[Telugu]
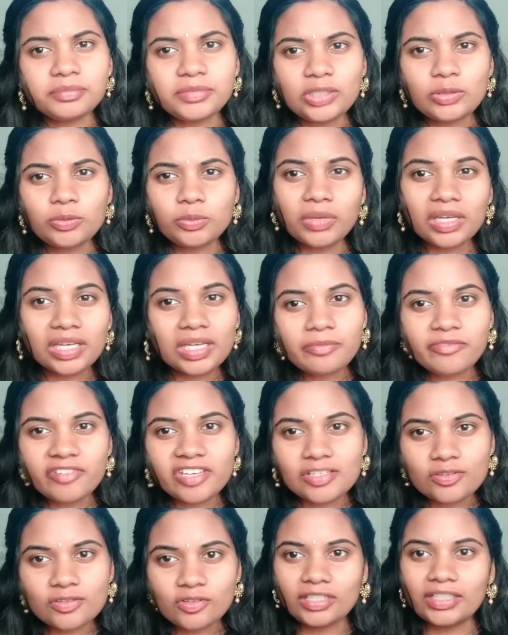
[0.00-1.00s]
మీరు మేకప్
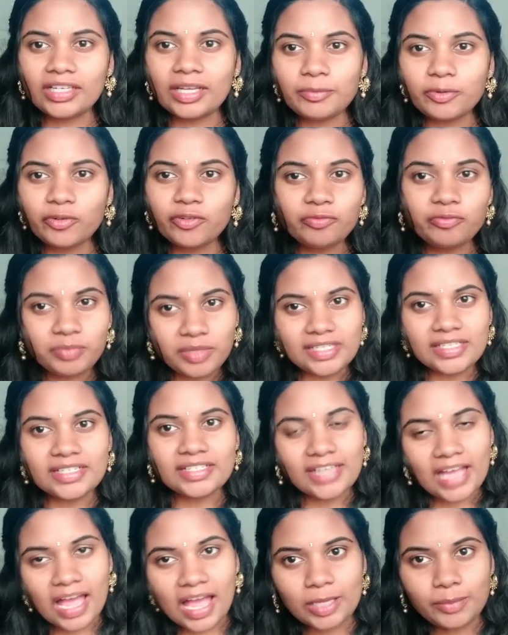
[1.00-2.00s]
వేసుకునే టైప్ ఆఫ్
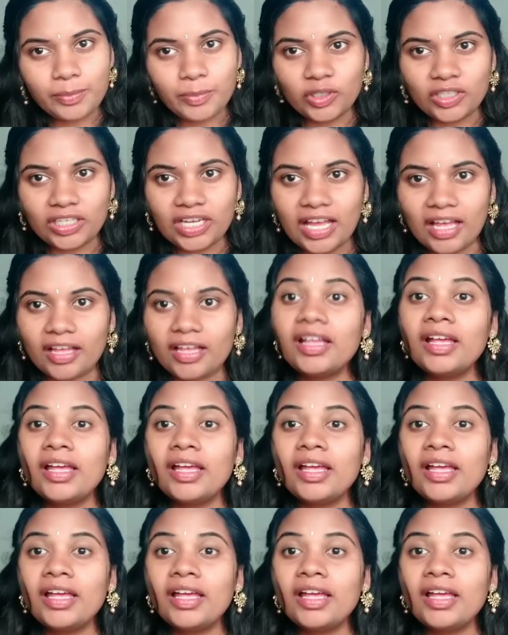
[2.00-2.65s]
పర్సన్ కాకపోయినా